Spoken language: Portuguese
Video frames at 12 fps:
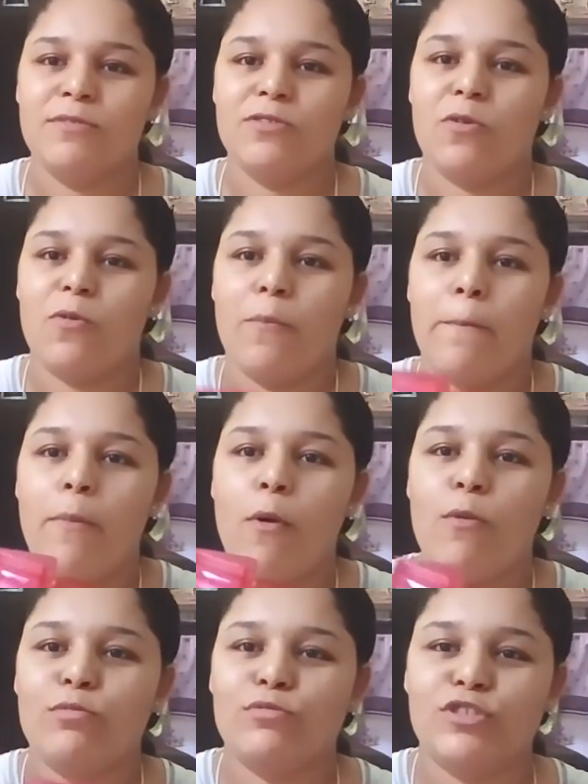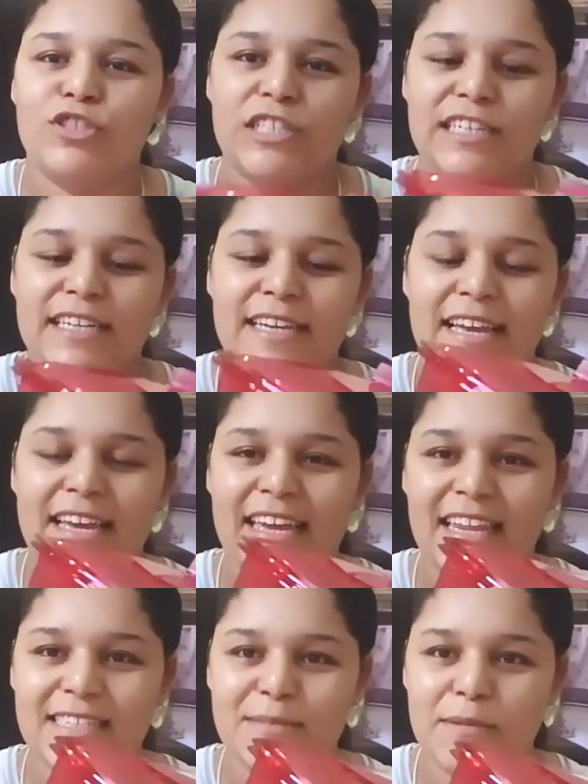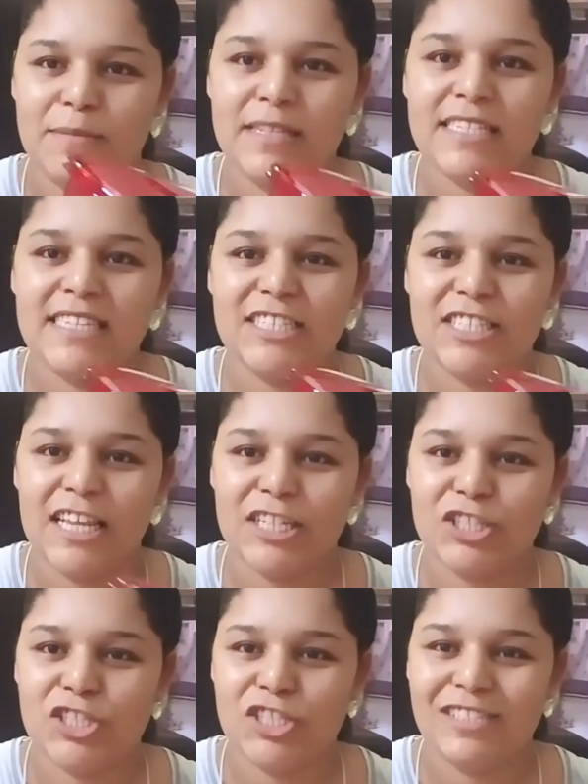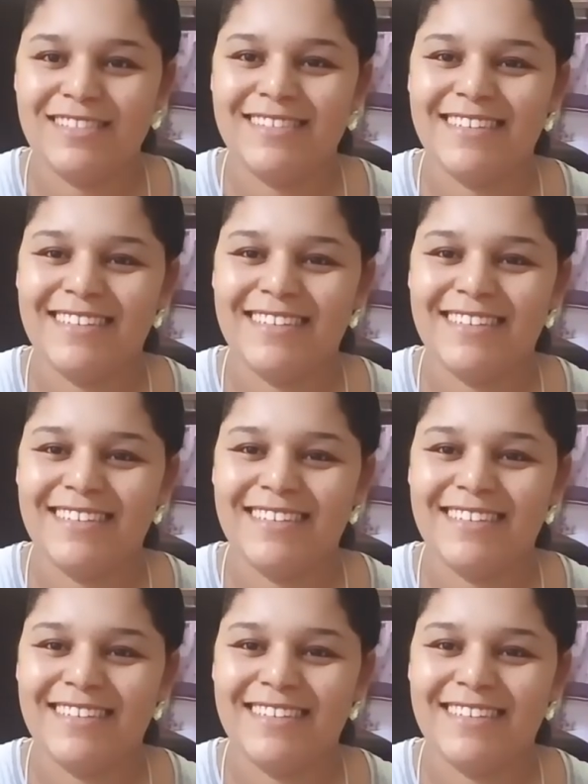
Só com ponche, aquelas bebidas na né, gelatina.